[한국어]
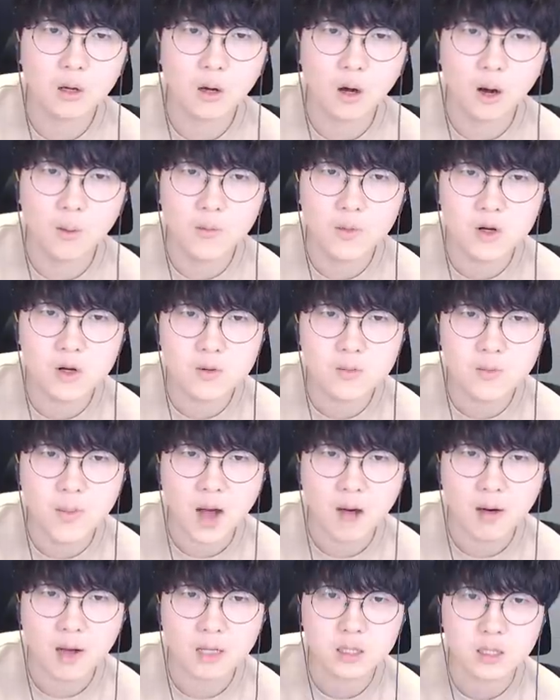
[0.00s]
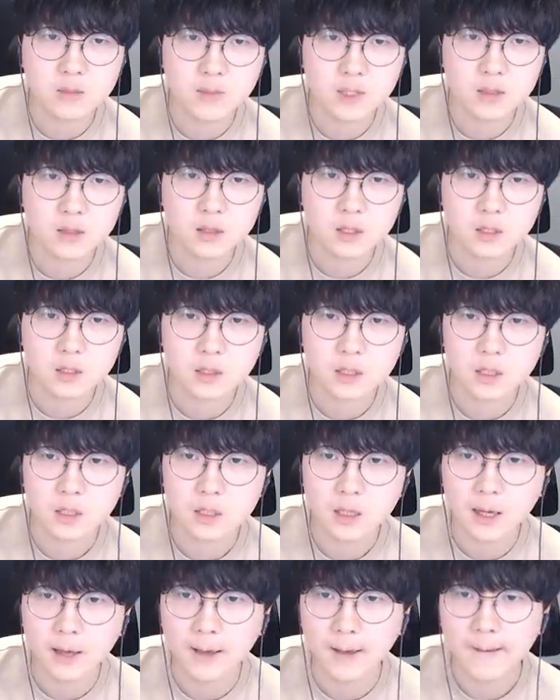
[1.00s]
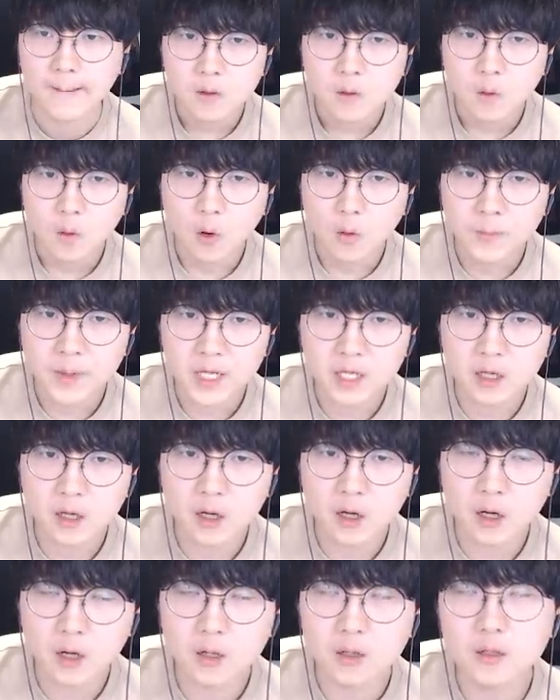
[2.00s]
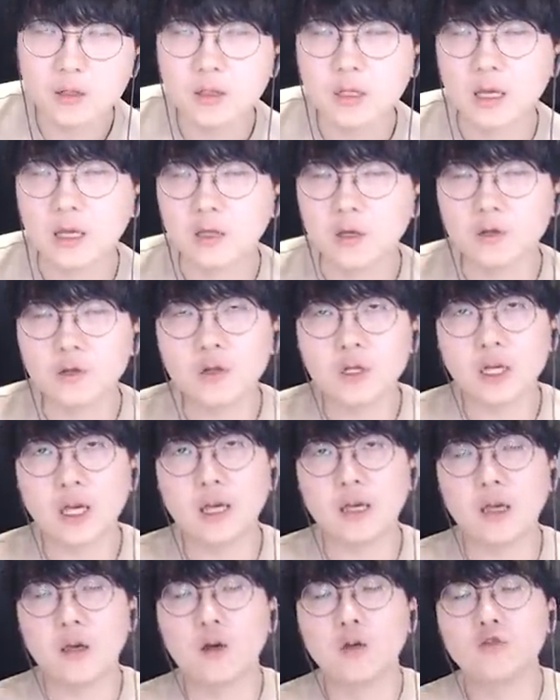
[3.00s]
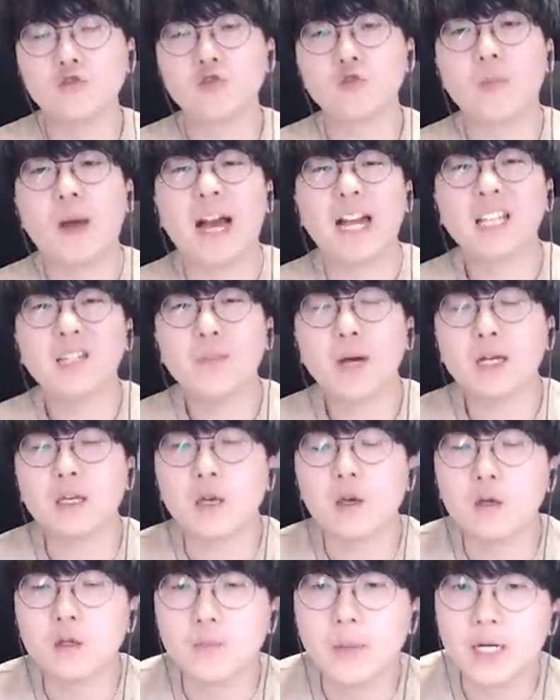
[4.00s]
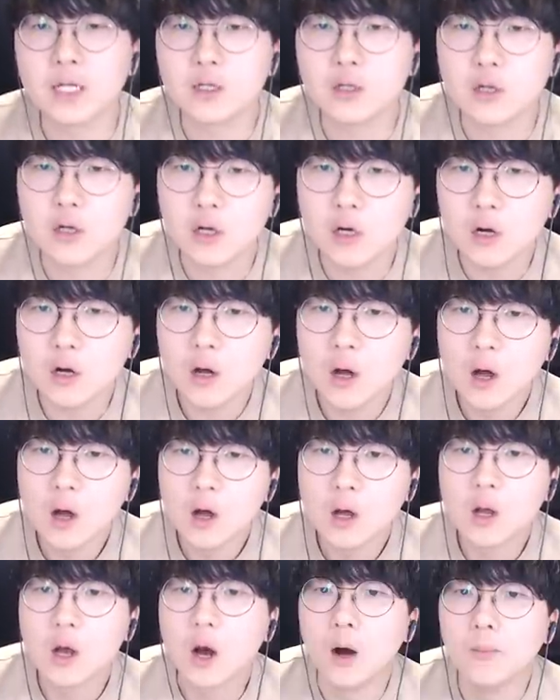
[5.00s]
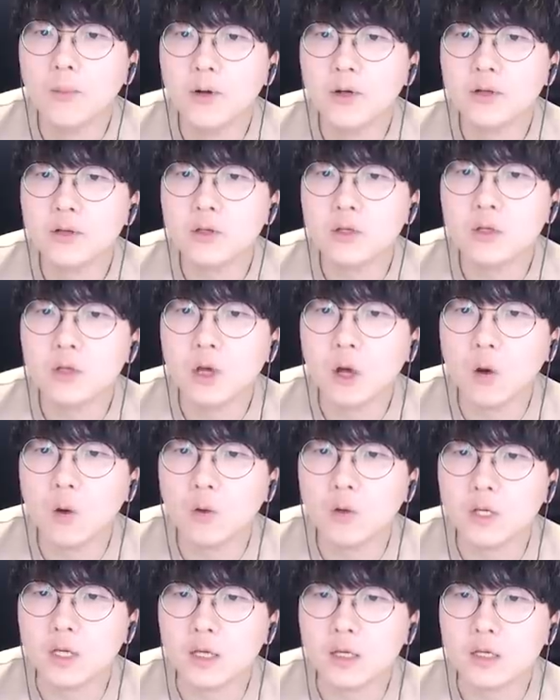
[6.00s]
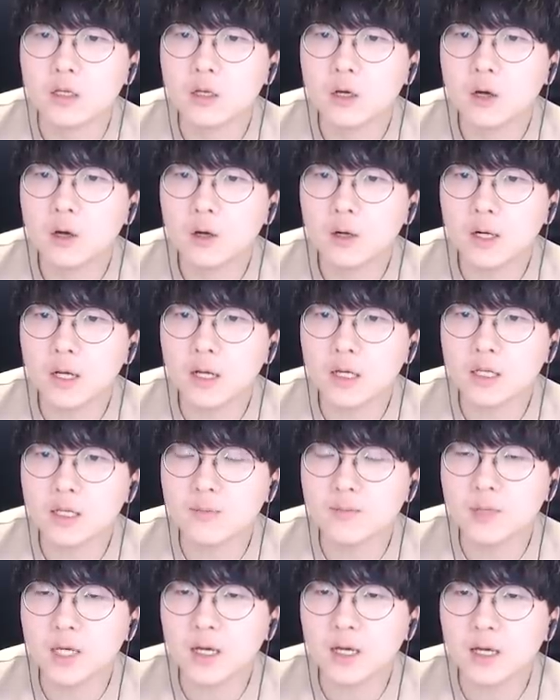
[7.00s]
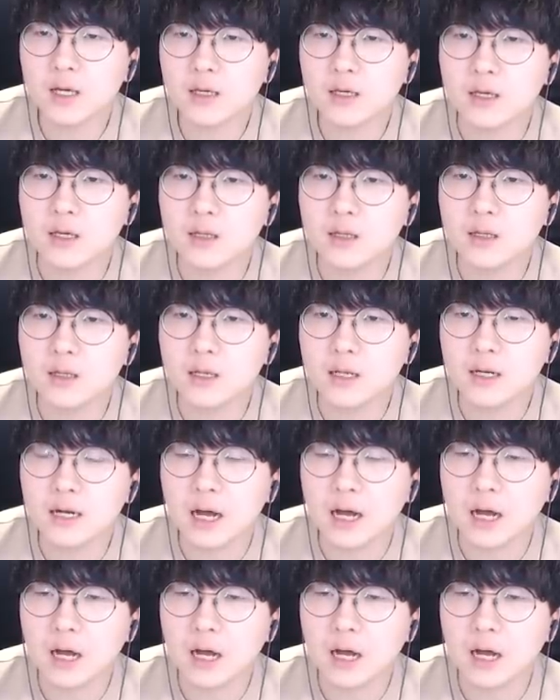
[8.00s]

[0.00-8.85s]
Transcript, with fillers: 검은 마왕님이 쓰신 글인데 오피키언 네, 6개 예언 중 마지막 예언은 말이죠. 검은 영혼이 철의 심장에 깃들이라.